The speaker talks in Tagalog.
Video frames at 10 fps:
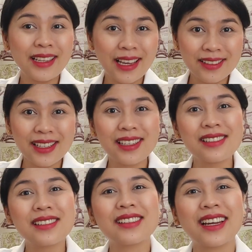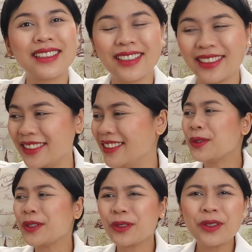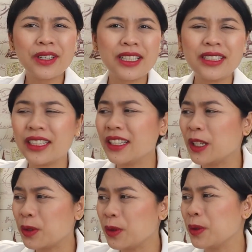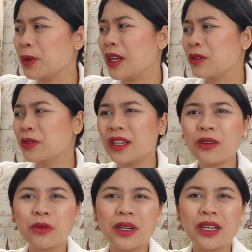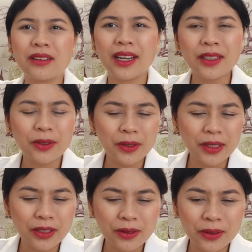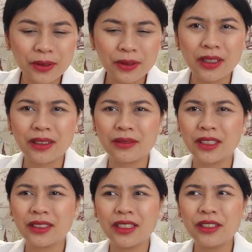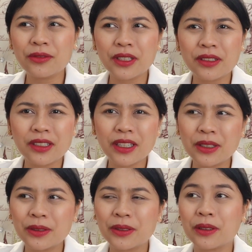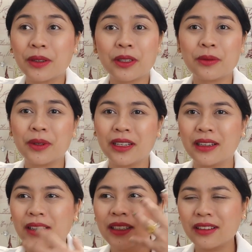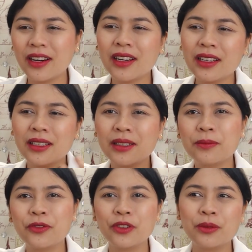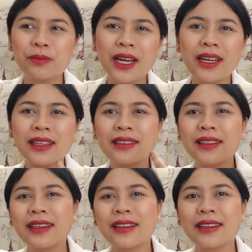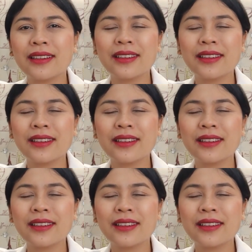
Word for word: Next is CanGuard. So, ito, ang ganda rin ito. Lalo na kung mga rider kayo, nagde-deliver kayo, di ba? Yung mga Grab, Foodpanda,